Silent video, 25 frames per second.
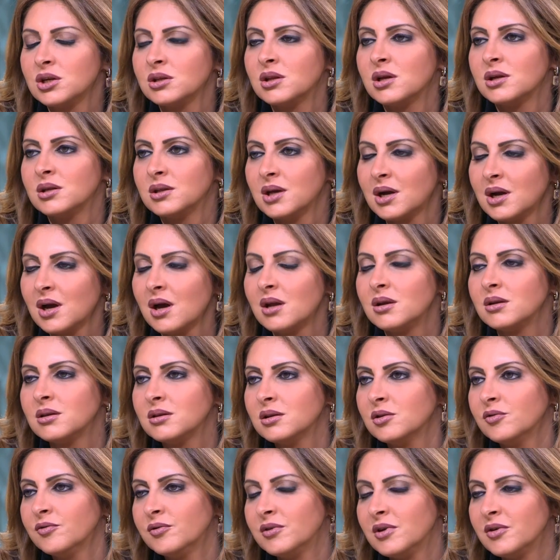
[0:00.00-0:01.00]
اقدر ندخل
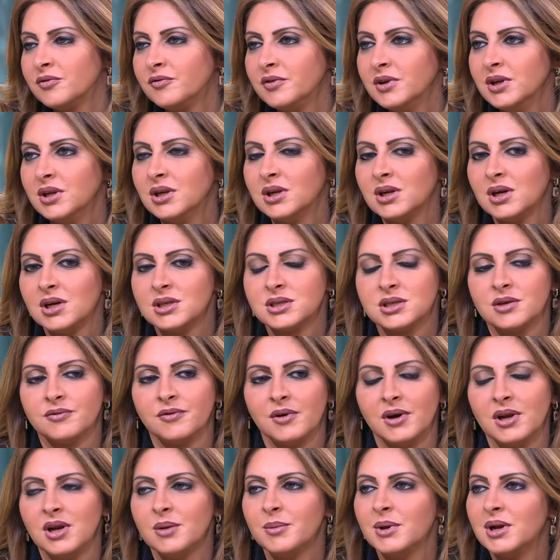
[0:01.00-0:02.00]
الطفله فيه للاسف
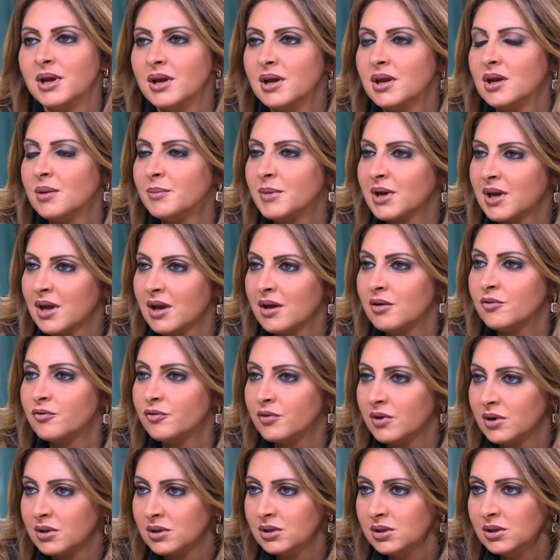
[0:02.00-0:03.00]
على ما لقينا مكان
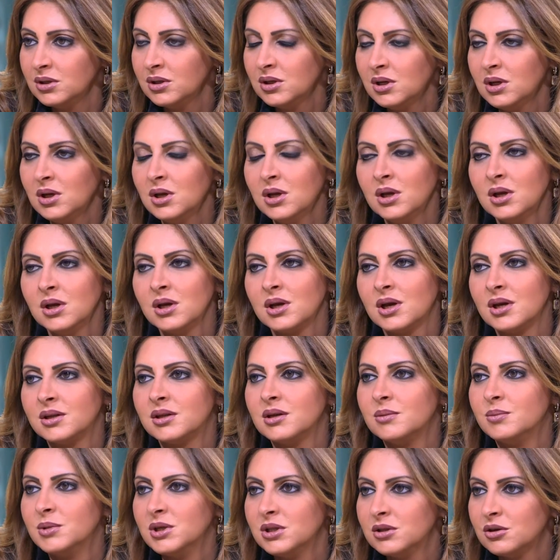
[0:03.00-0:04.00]
فاضي كانت
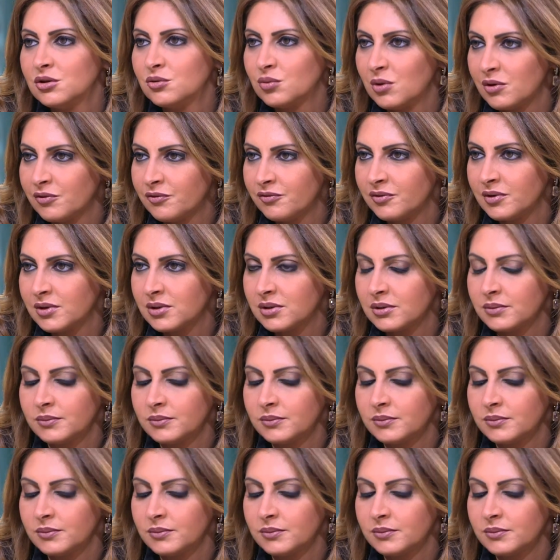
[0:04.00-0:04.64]
البنت توفت